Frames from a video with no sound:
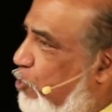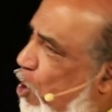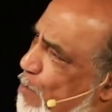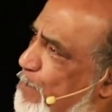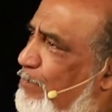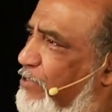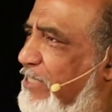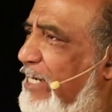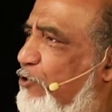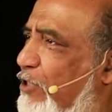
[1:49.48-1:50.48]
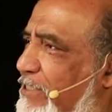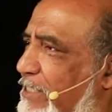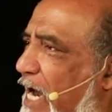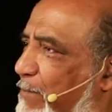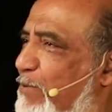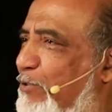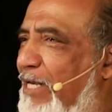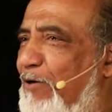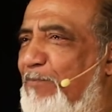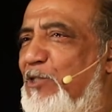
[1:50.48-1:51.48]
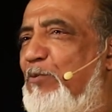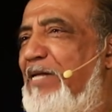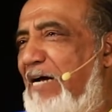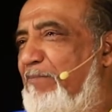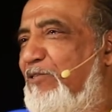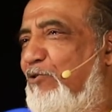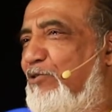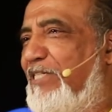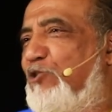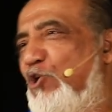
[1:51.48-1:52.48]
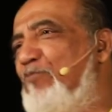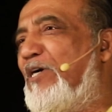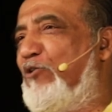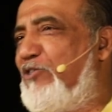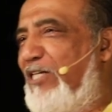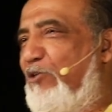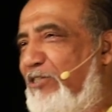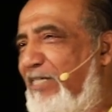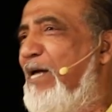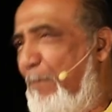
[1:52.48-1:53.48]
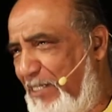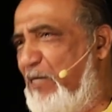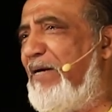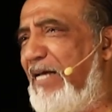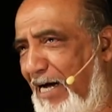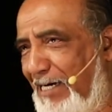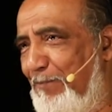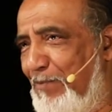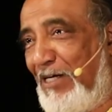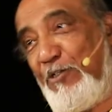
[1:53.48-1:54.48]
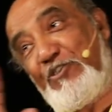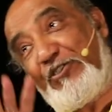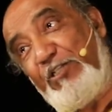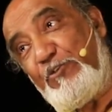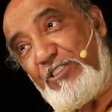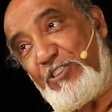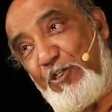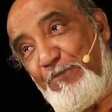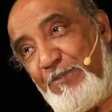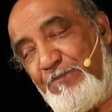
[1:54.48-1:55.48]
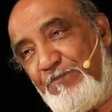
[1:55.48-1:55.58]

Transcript: সব স্টেজ হয়েছে আমি বোধহয় পৃথিবীর একমাত্র যার সব নাটক স্টেজ হয়েছে বেশিরভাগই খারাপ কিন্তু স্টেজ হয়েছে সব